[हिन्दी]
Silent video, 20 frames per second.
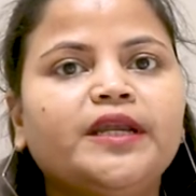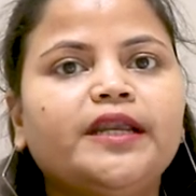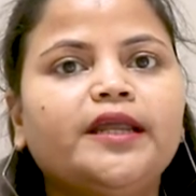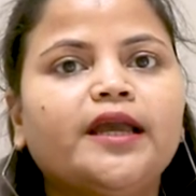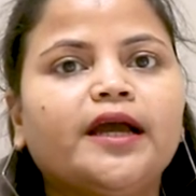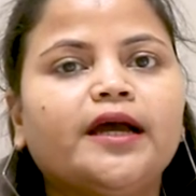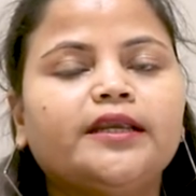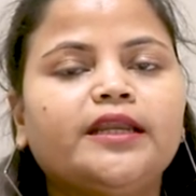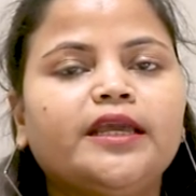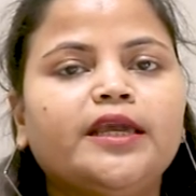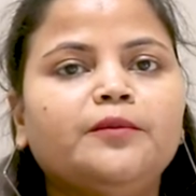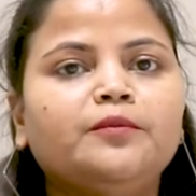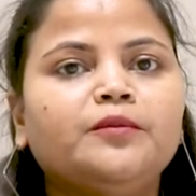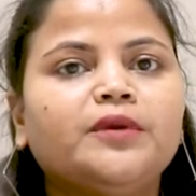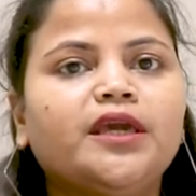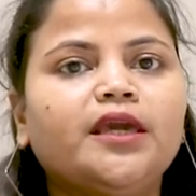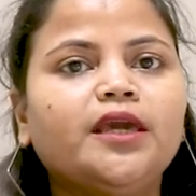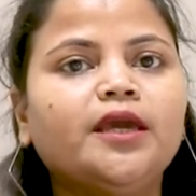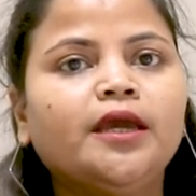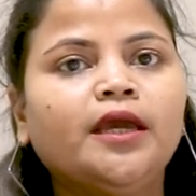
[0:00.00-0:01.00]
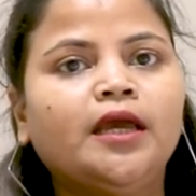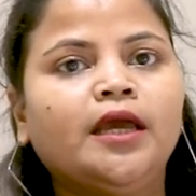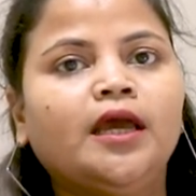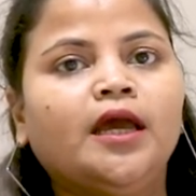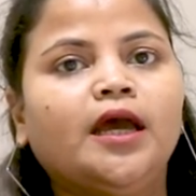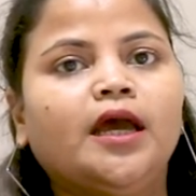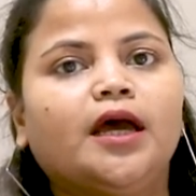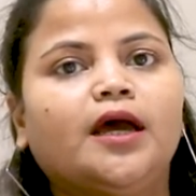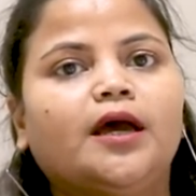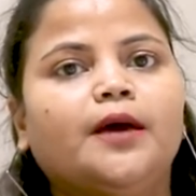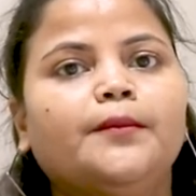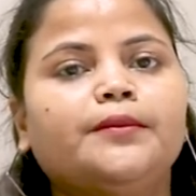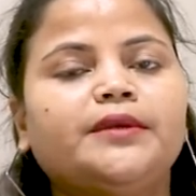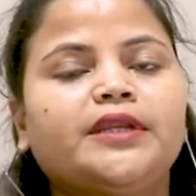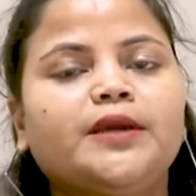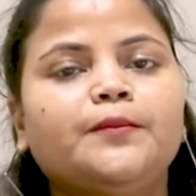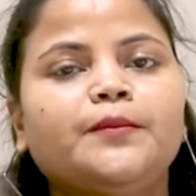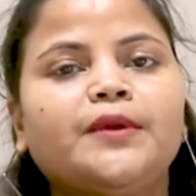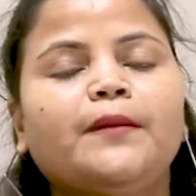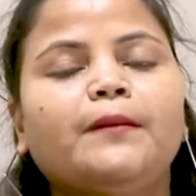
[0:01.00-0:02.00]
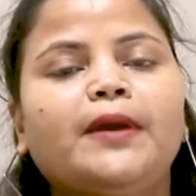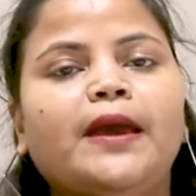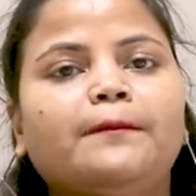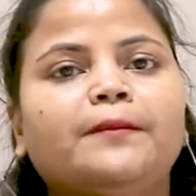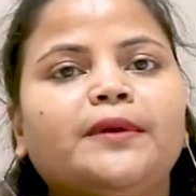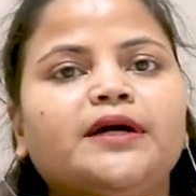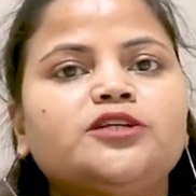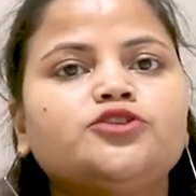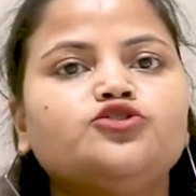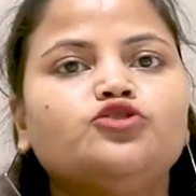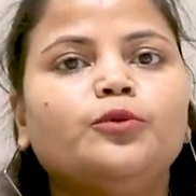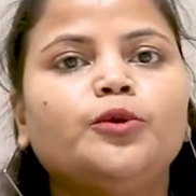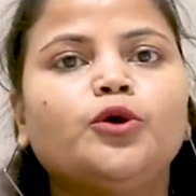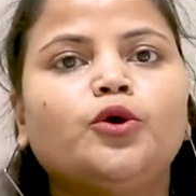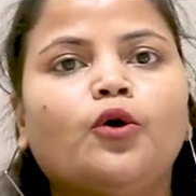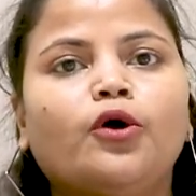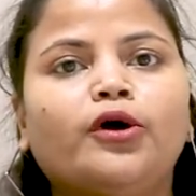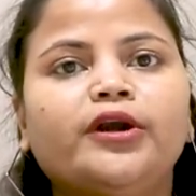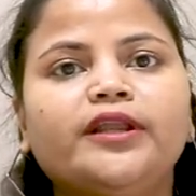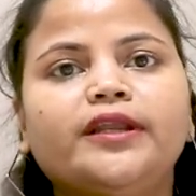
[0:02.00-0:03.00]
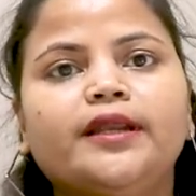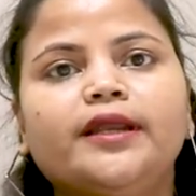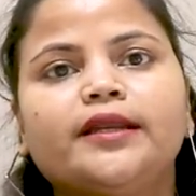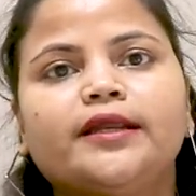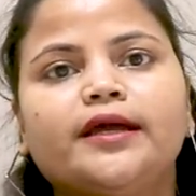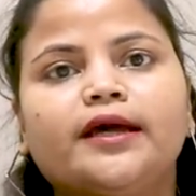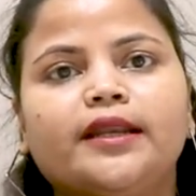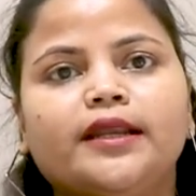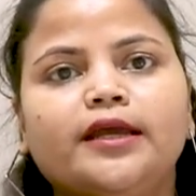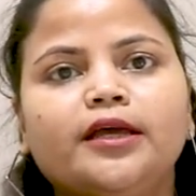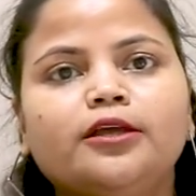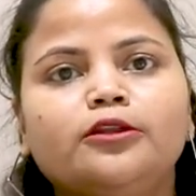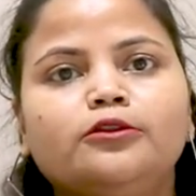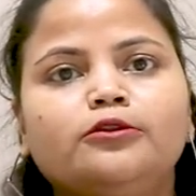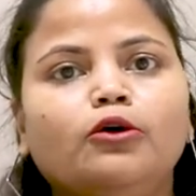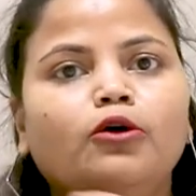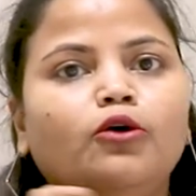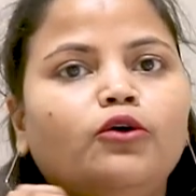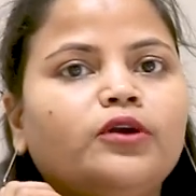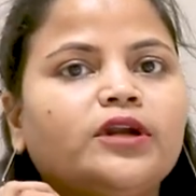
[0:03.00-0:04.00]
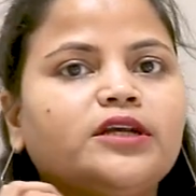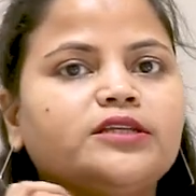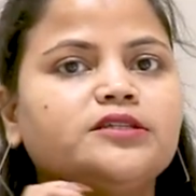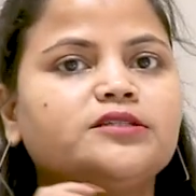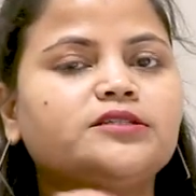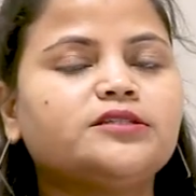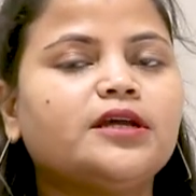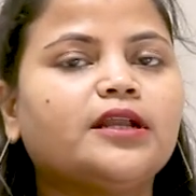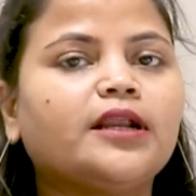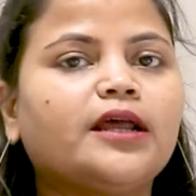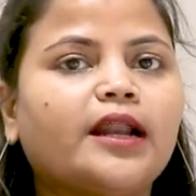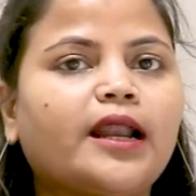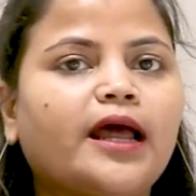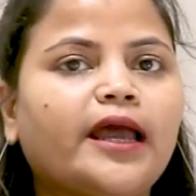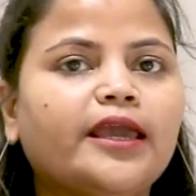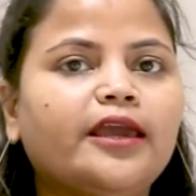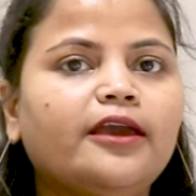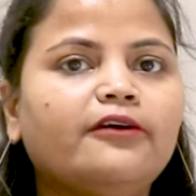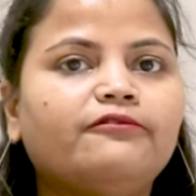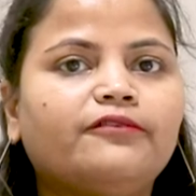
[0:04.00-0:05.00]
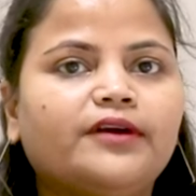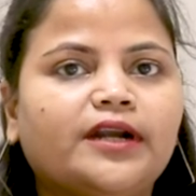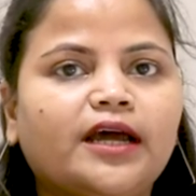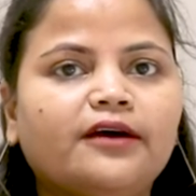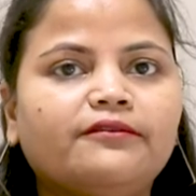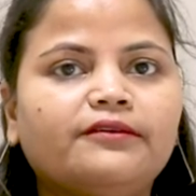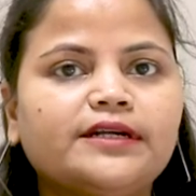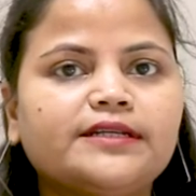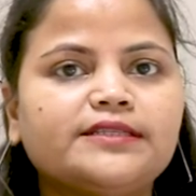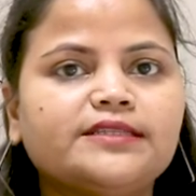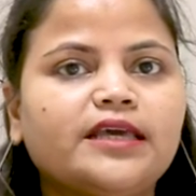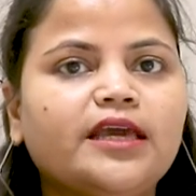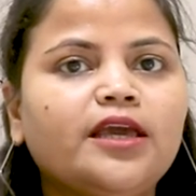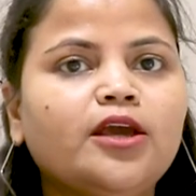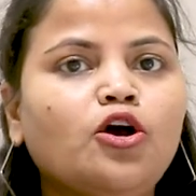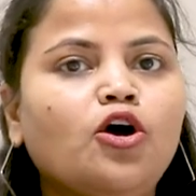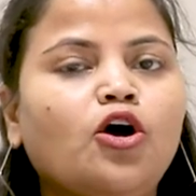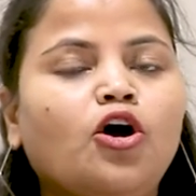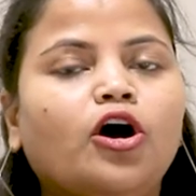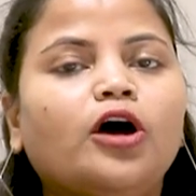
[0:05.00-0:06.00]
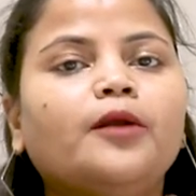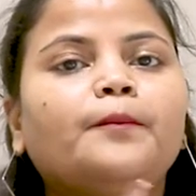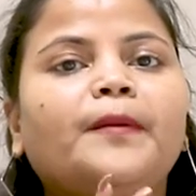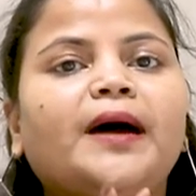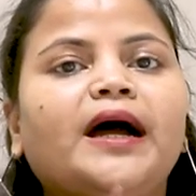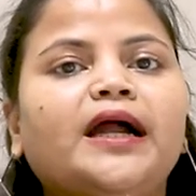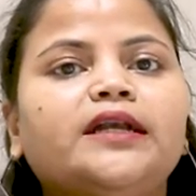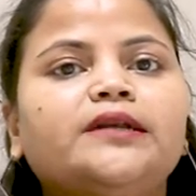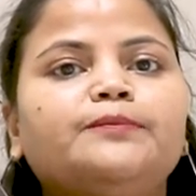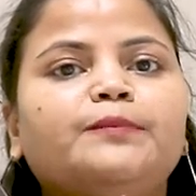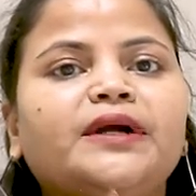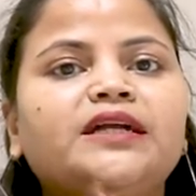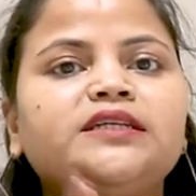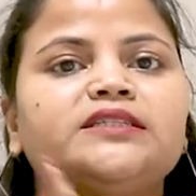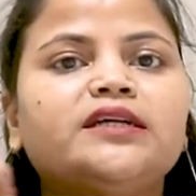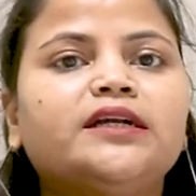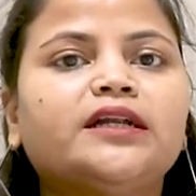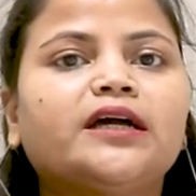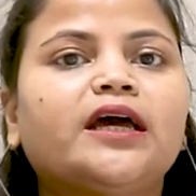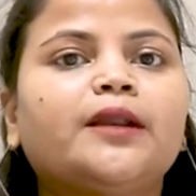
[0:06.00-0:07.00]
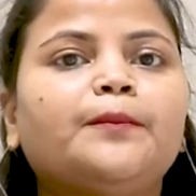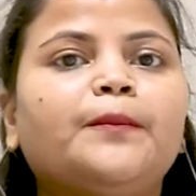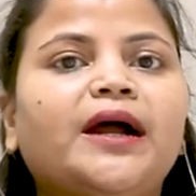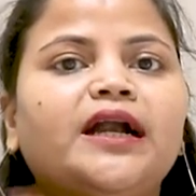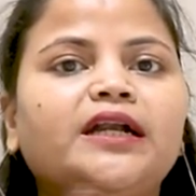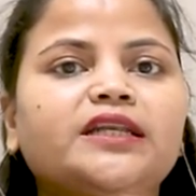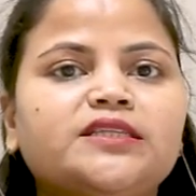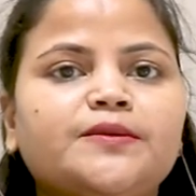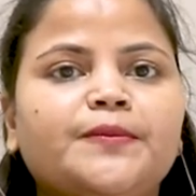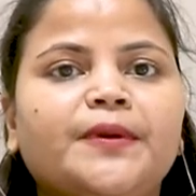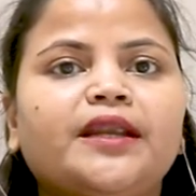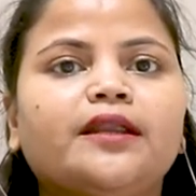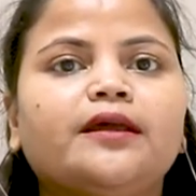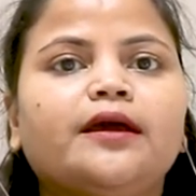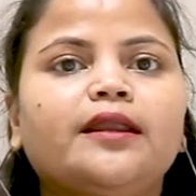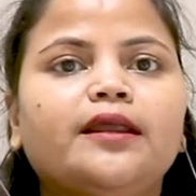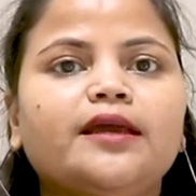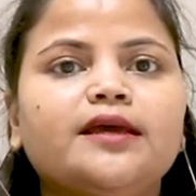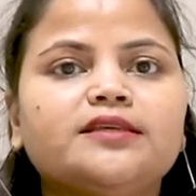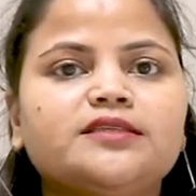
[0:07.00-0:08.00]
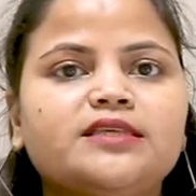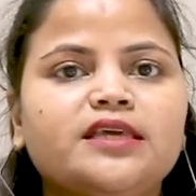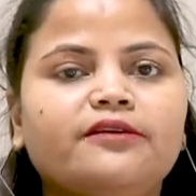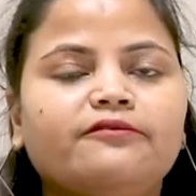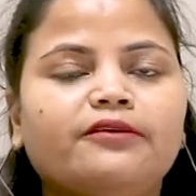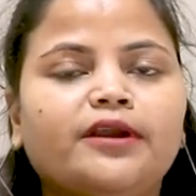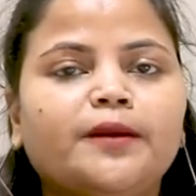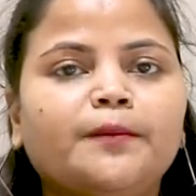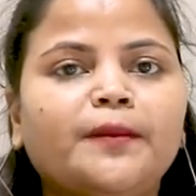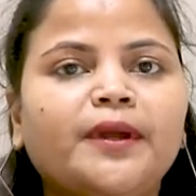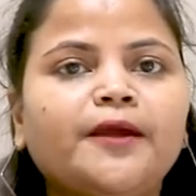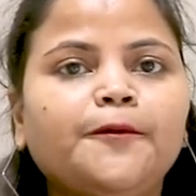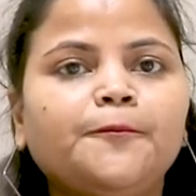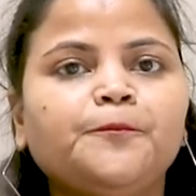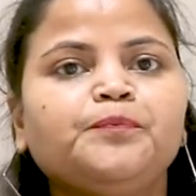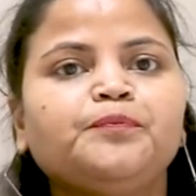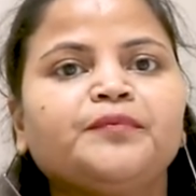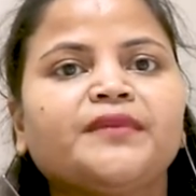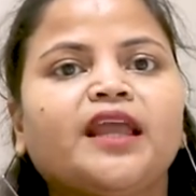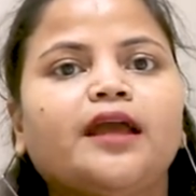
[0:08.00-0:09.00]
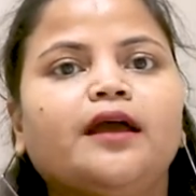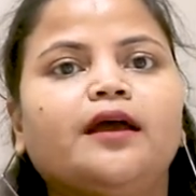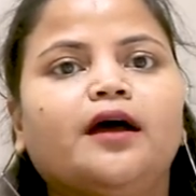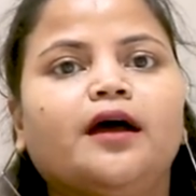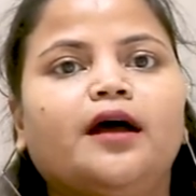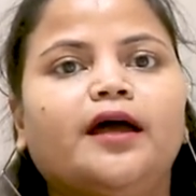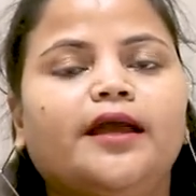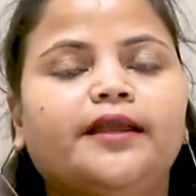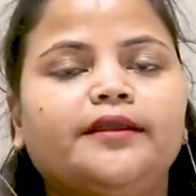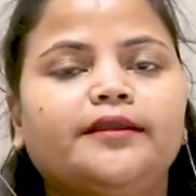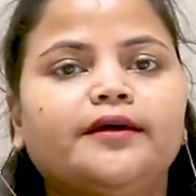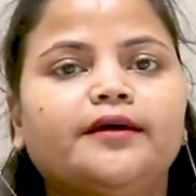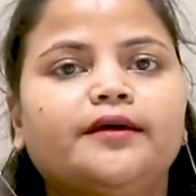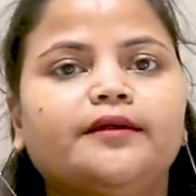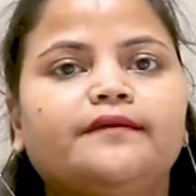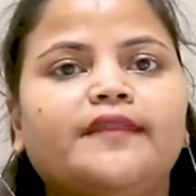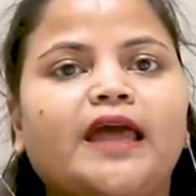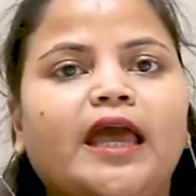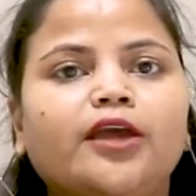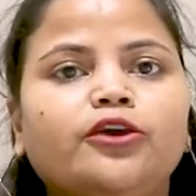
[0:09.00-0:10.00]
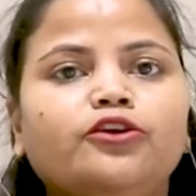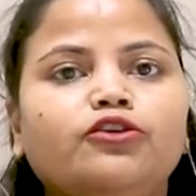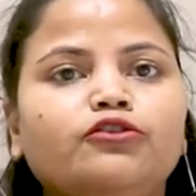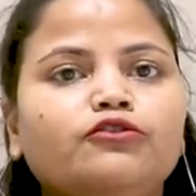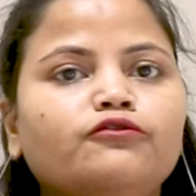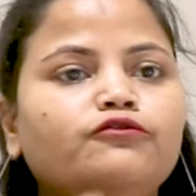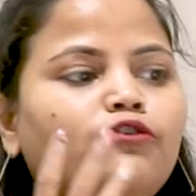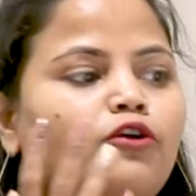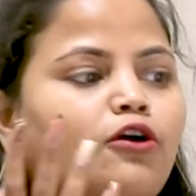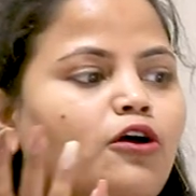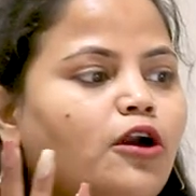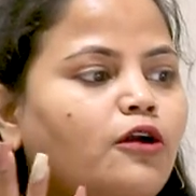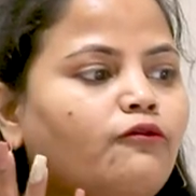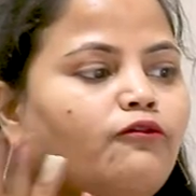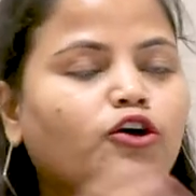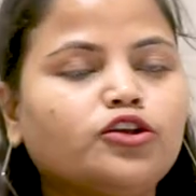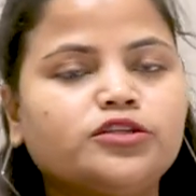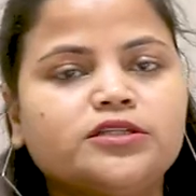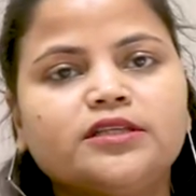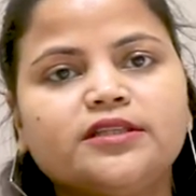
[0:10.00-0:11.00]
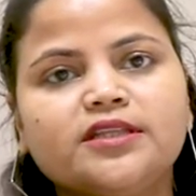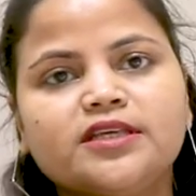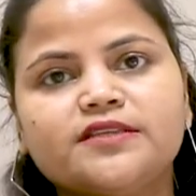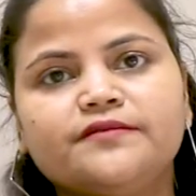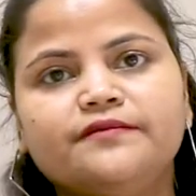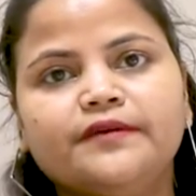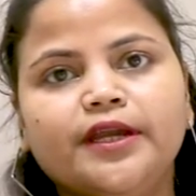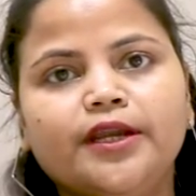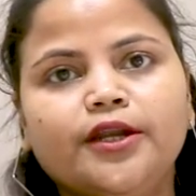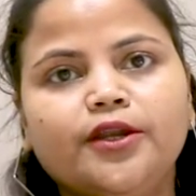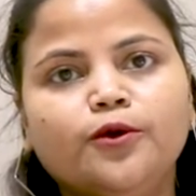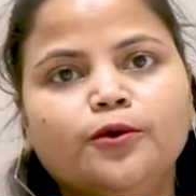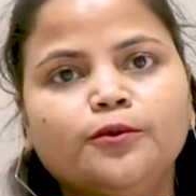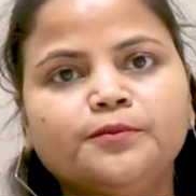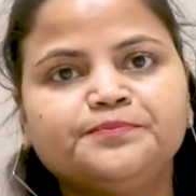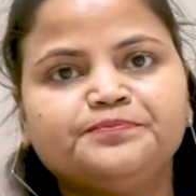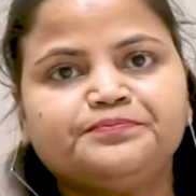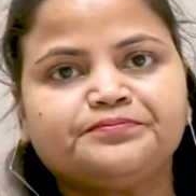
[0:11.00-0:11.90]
मीडिया टीम की टीम के मेंबर्स जो भी कोऑर्डिनेट कर रहे हैं तो रजिस्टर कराइए फटाफट से और पार्ट बढ़ चढ़कर पार्टिसिपेट करिए इस इवेंट में एंड थैंक यू फॉर वॉचिंग दिस वीडियो